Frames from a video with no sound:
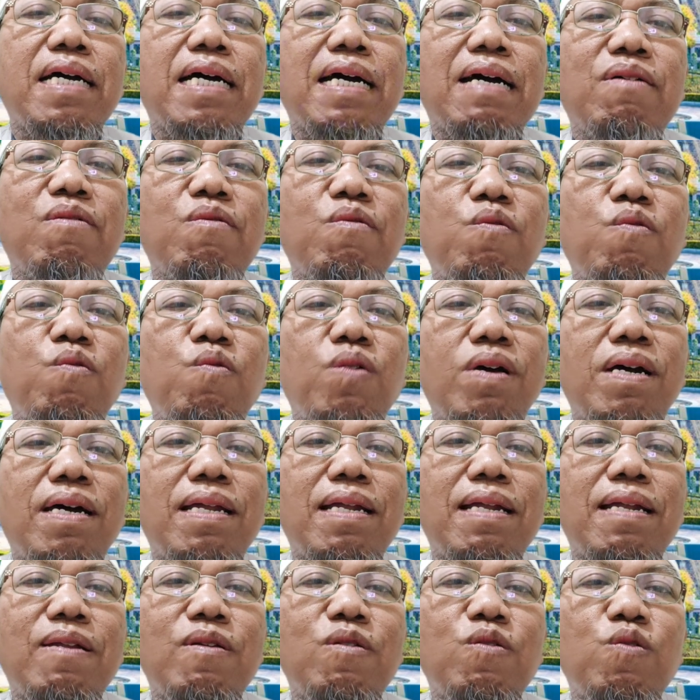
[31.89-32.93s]

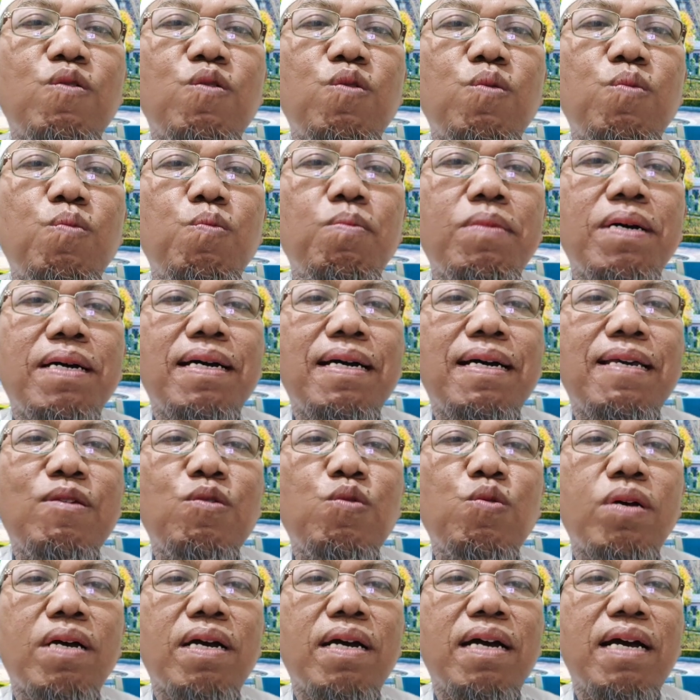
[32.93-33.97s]
awalu
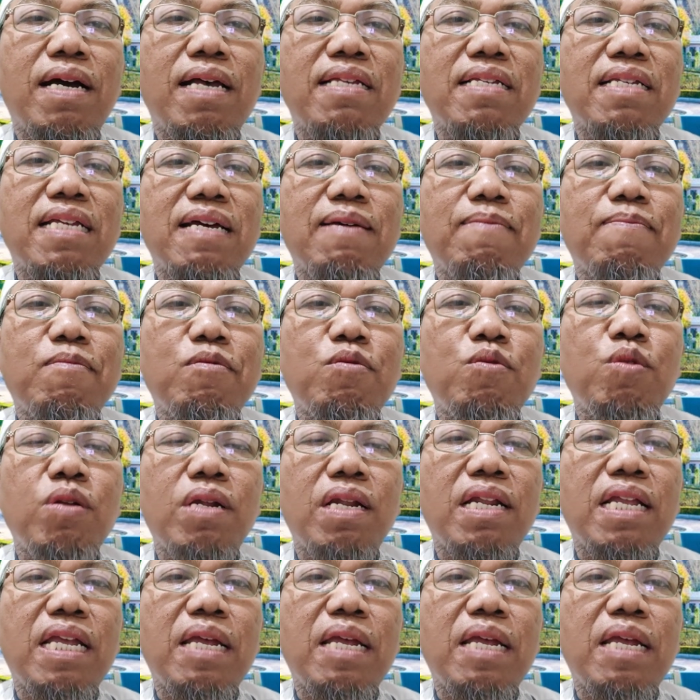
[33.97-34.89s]
mayu hasabu